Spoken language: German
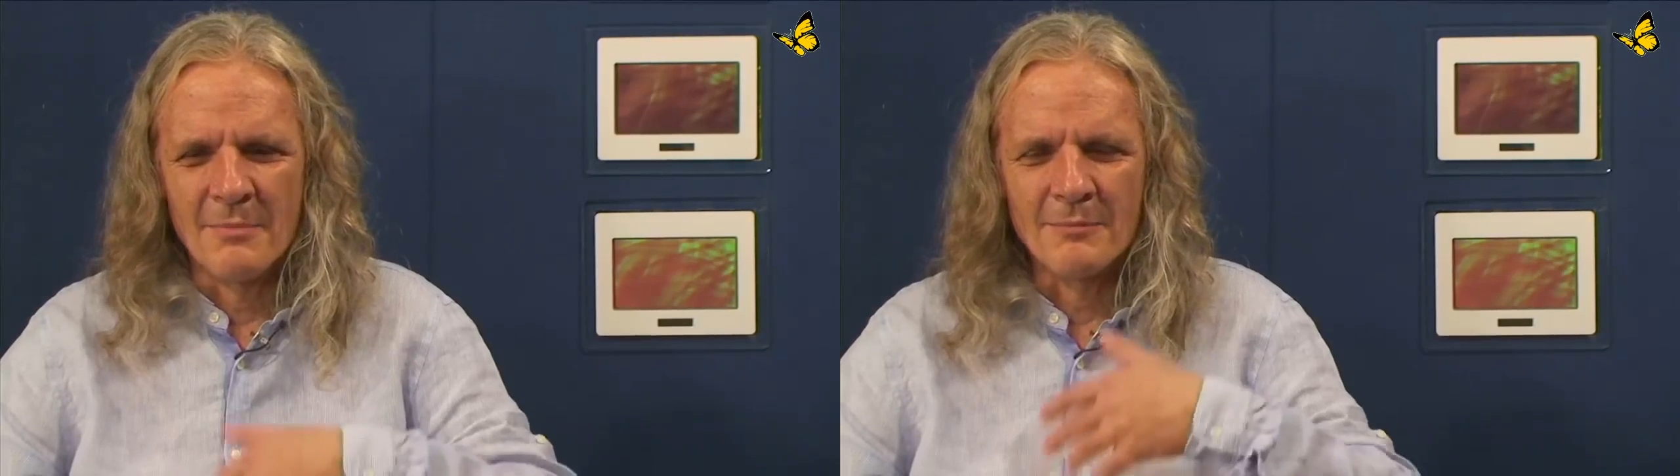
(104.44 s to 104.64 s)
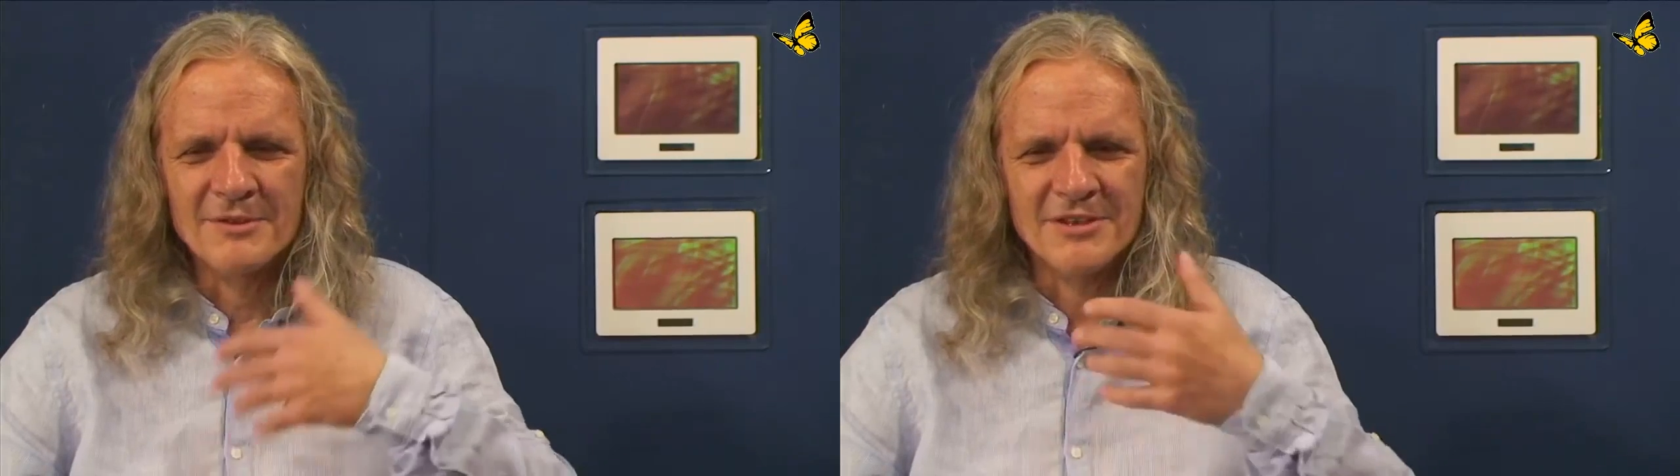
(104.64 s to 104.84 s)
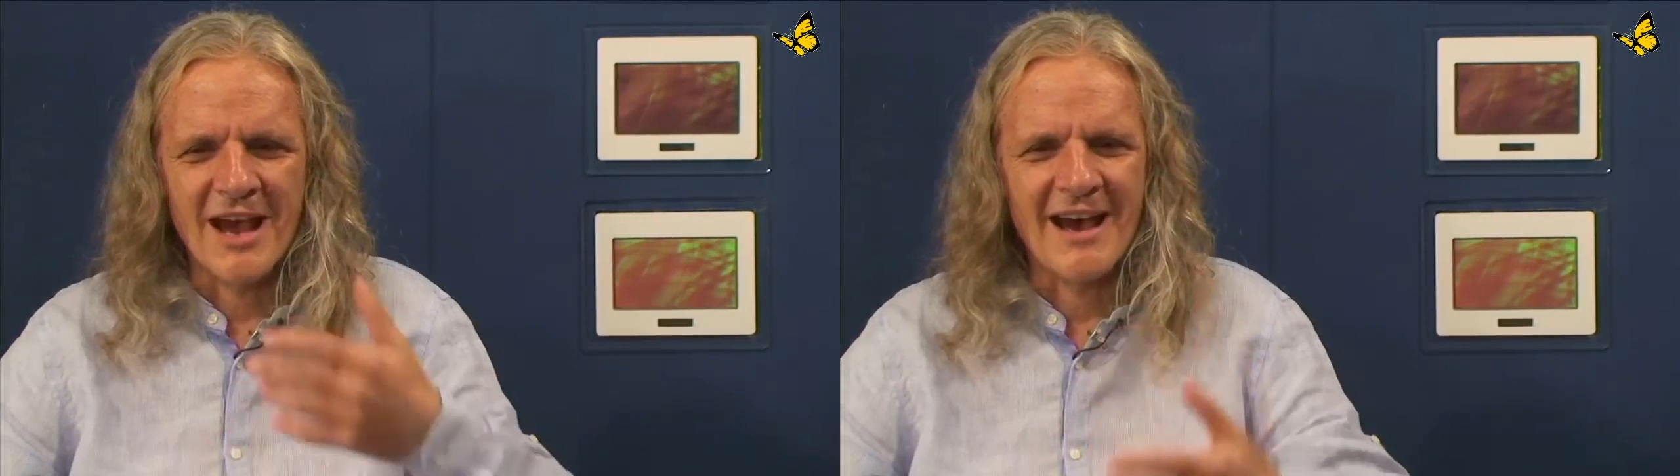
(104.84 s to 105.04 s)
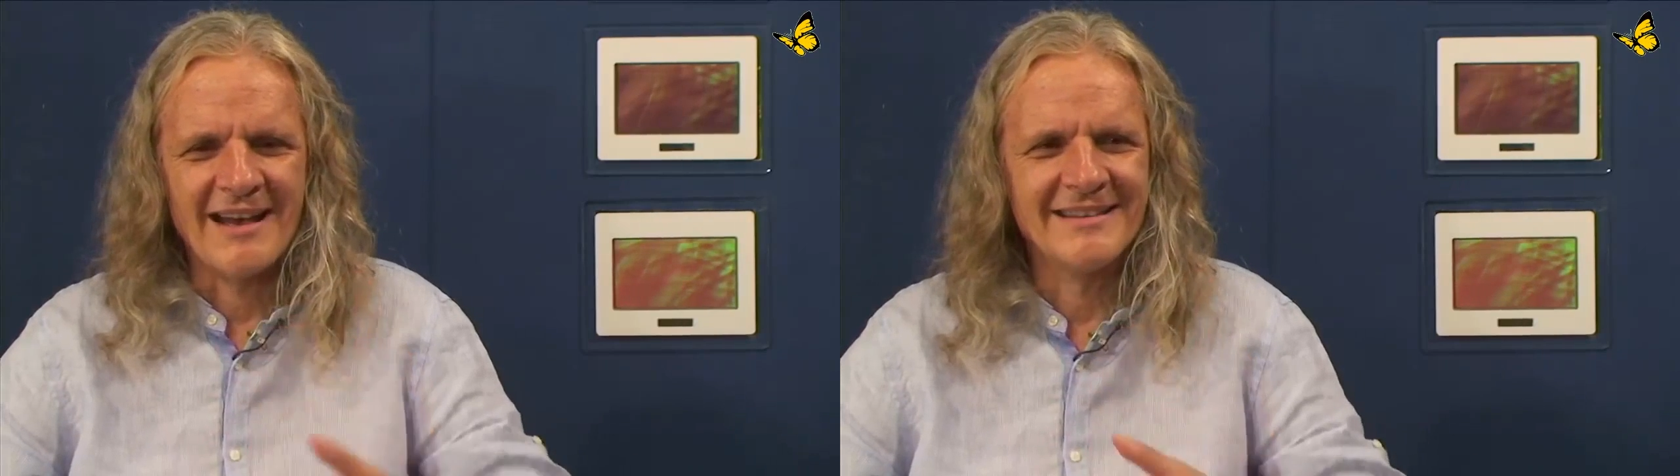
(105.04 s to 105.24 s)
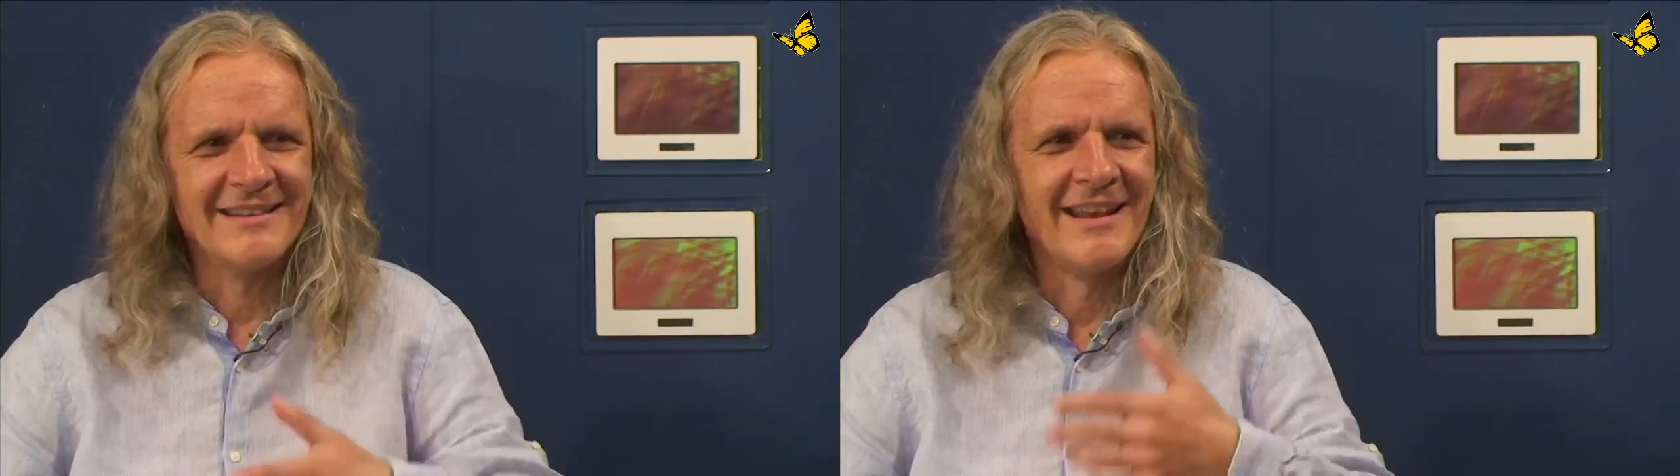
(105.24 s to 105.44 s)

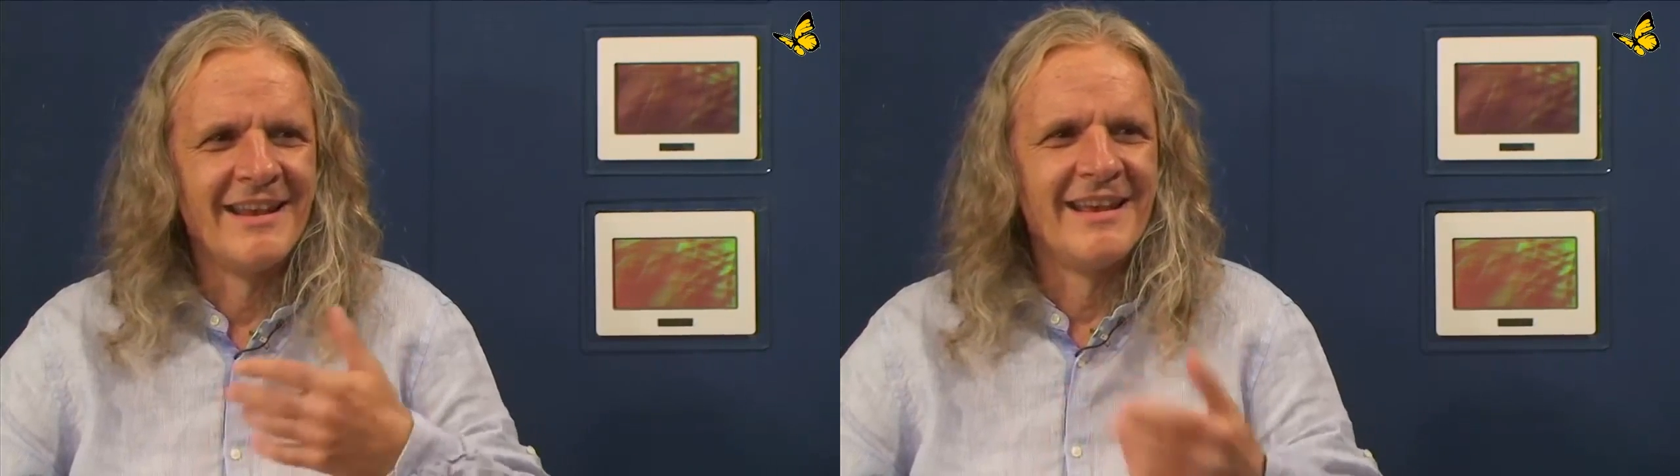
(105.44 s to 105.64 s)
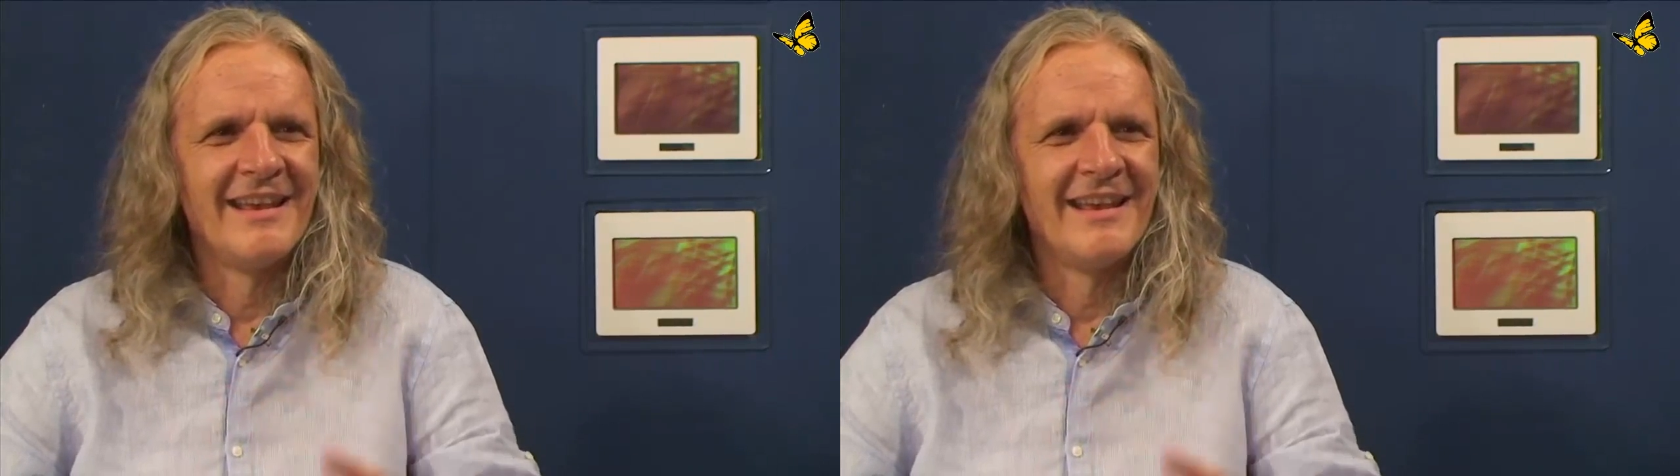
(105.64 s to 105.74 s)
momentan